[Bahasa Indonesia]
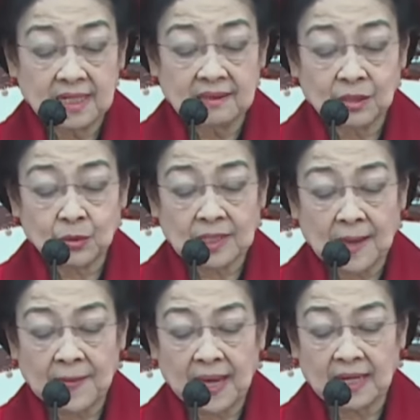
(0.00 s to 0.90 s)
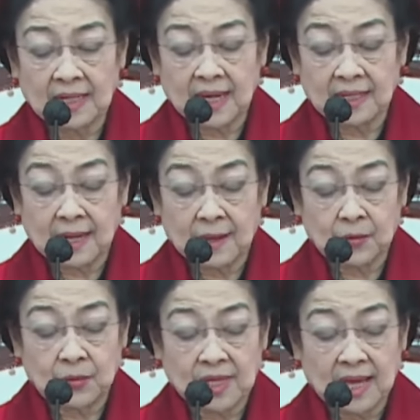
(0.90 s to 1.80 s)
dan terutama
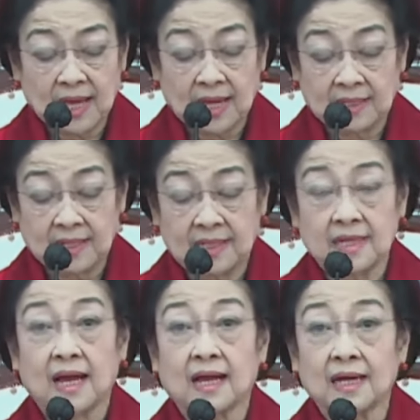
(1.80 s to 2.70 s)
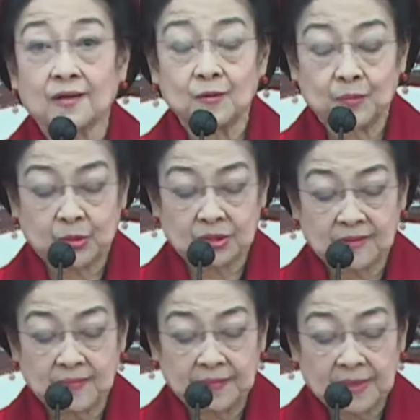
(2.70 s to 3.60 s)
anak-anakku yang ada di akar
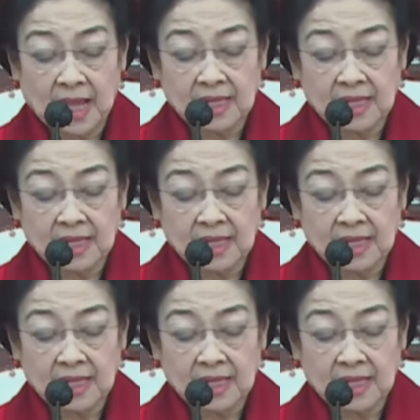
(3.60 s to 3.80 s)
rumput.